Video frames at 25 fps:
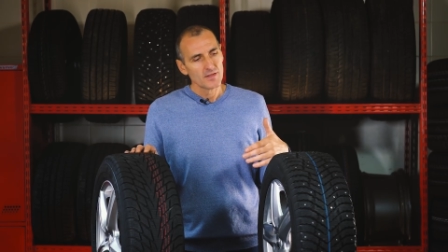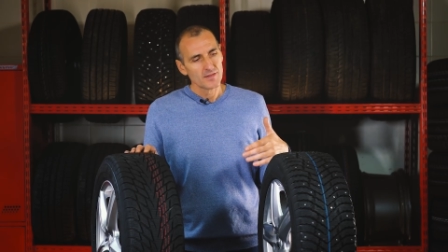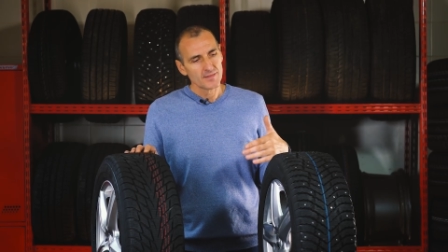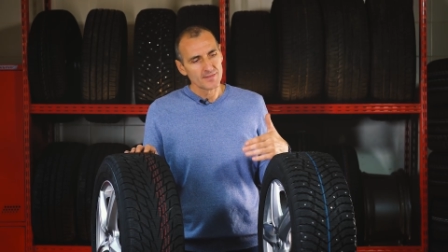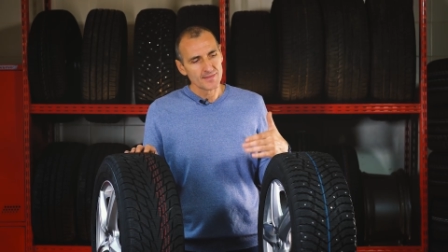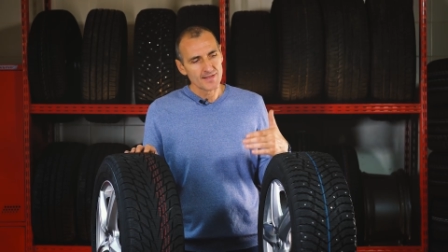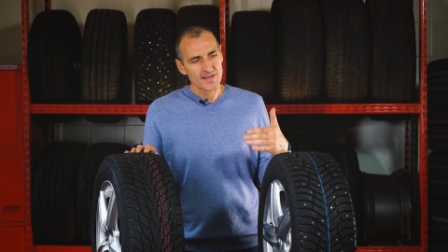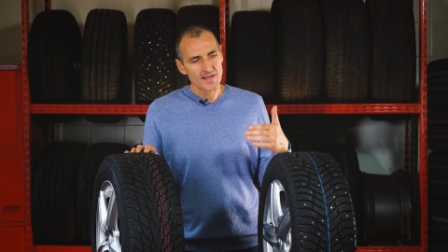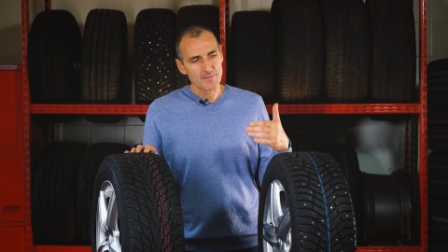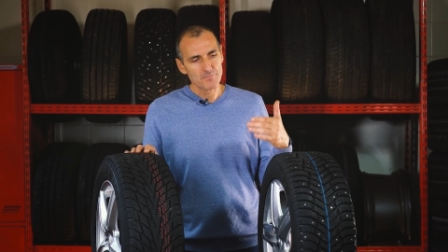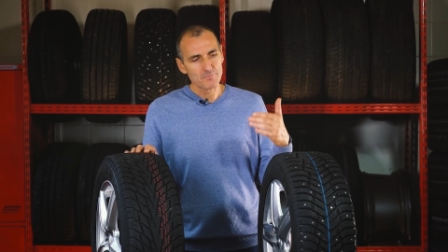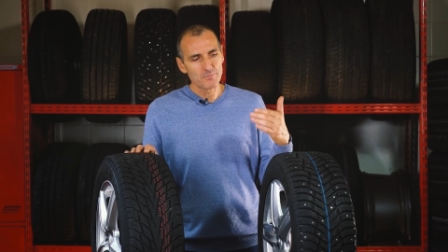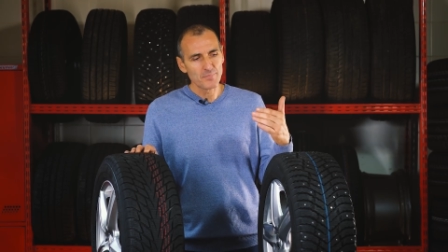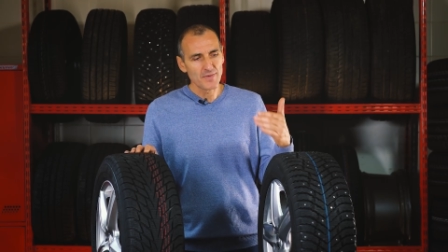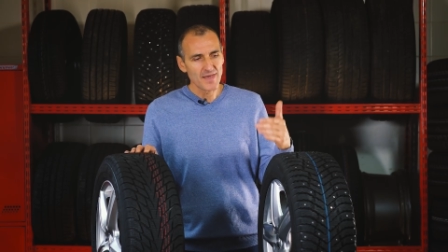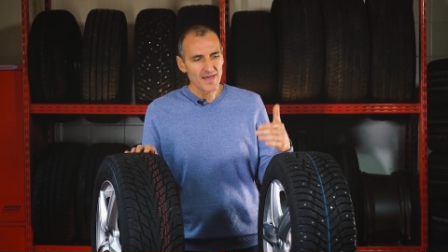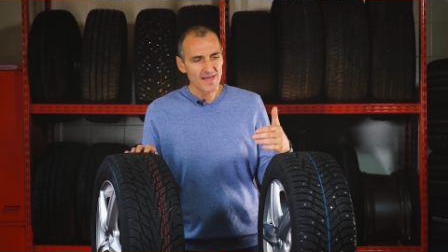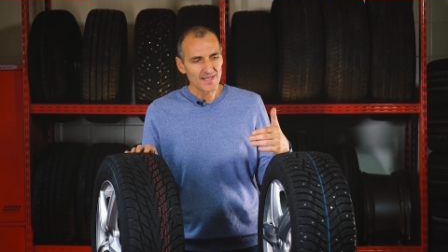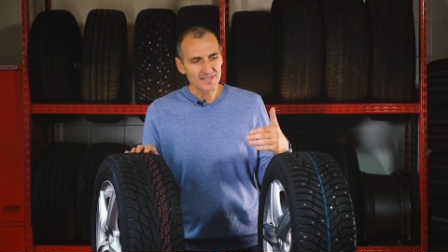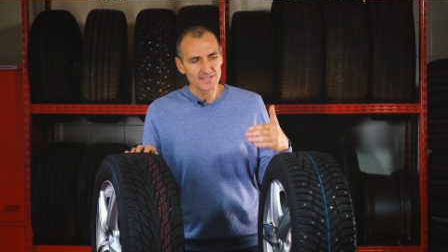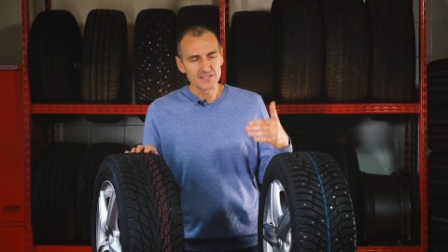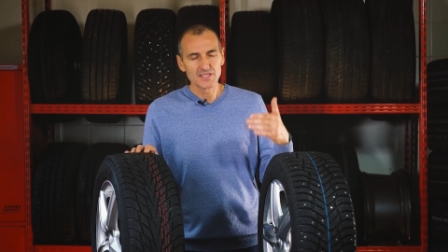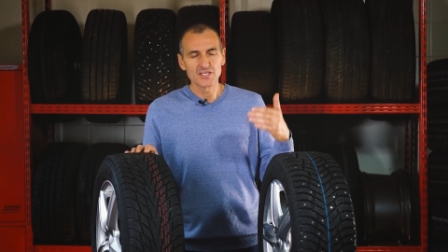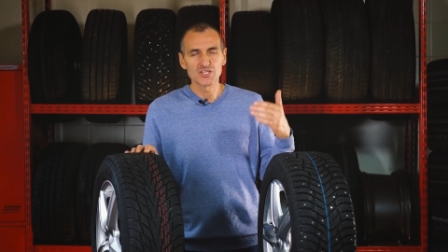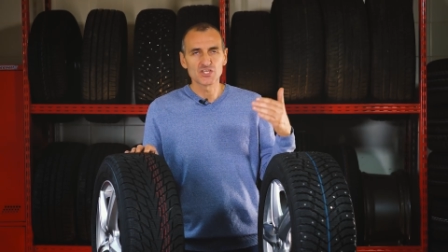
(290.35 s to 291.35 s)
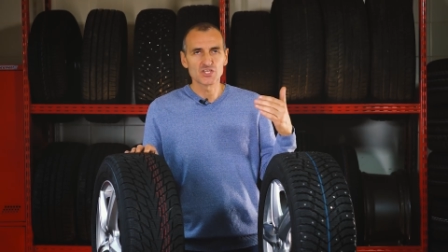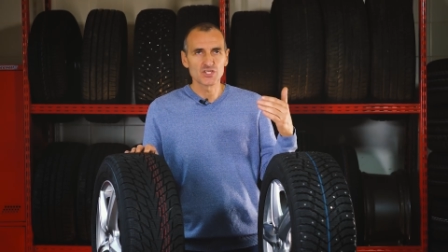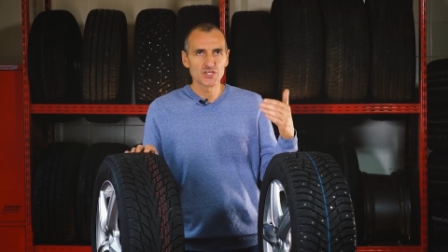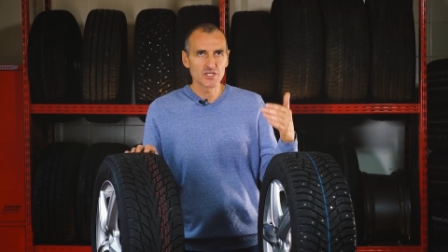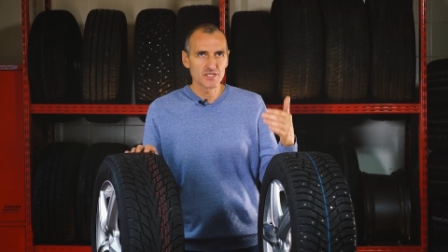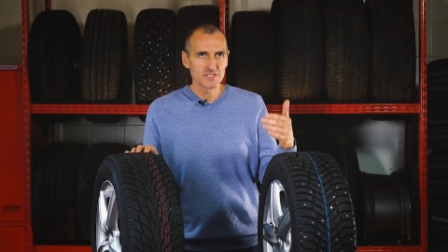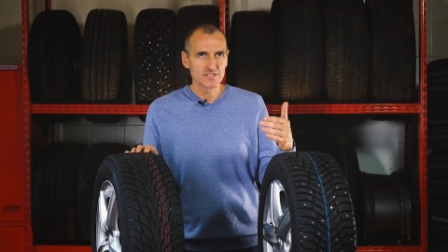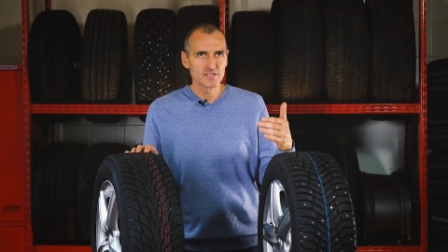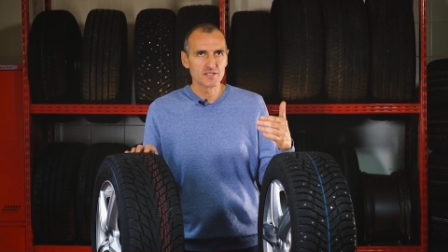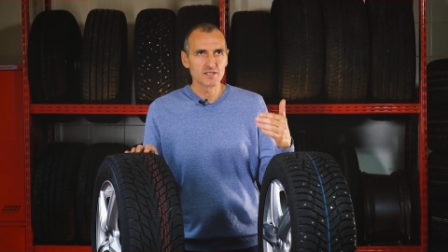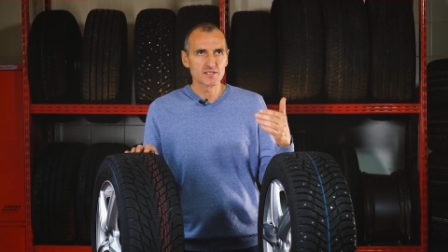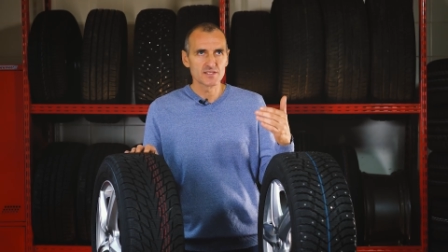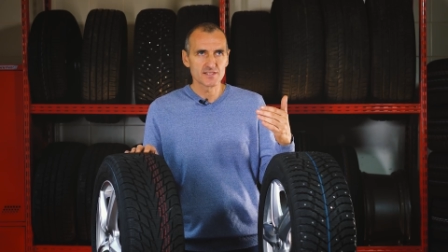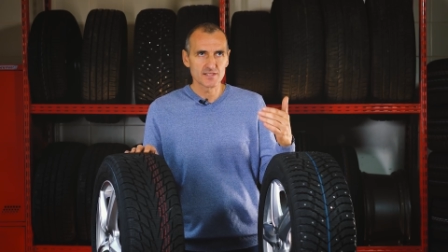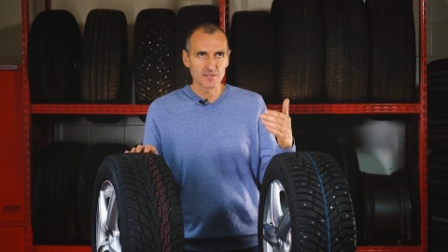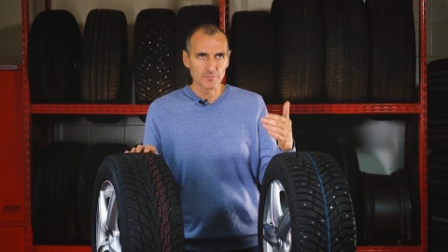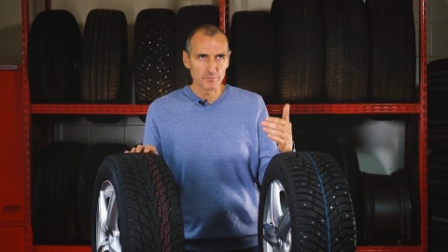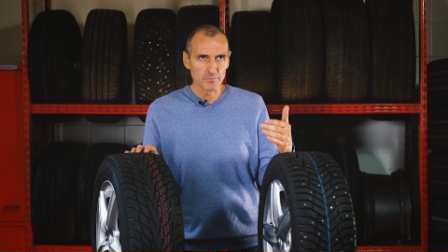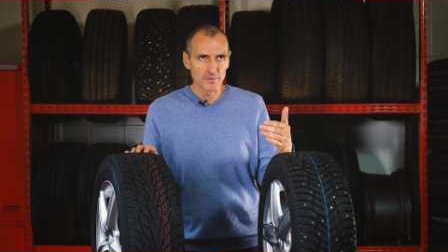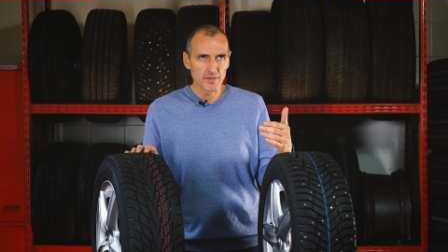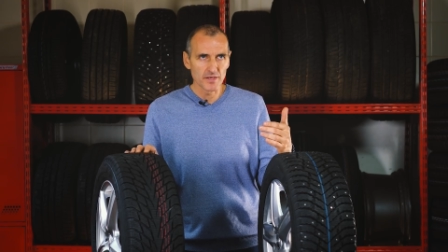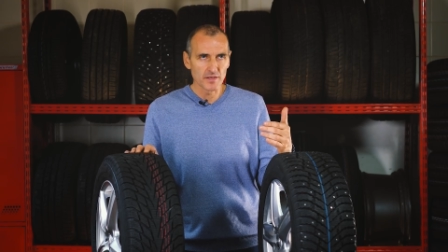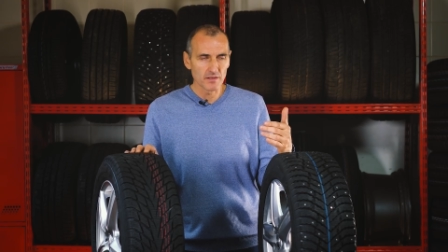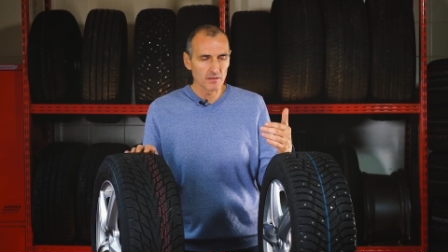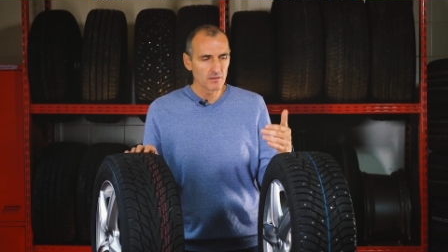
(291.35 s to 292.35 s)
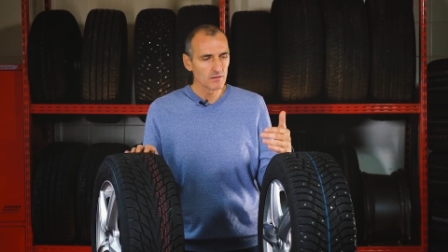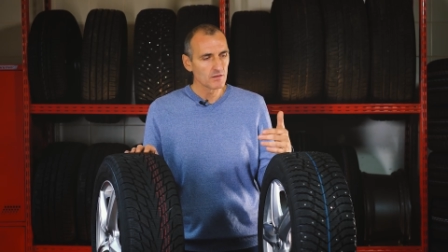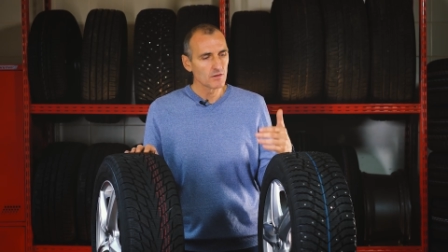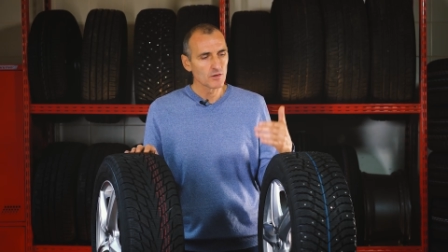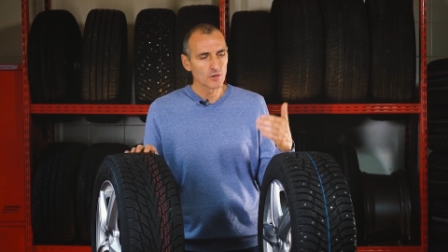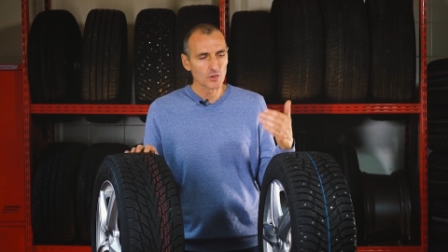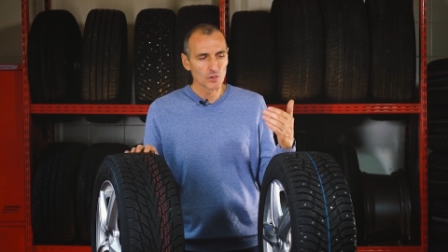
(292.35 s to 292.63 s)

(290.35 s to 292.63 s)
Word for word: на 5-6 дБ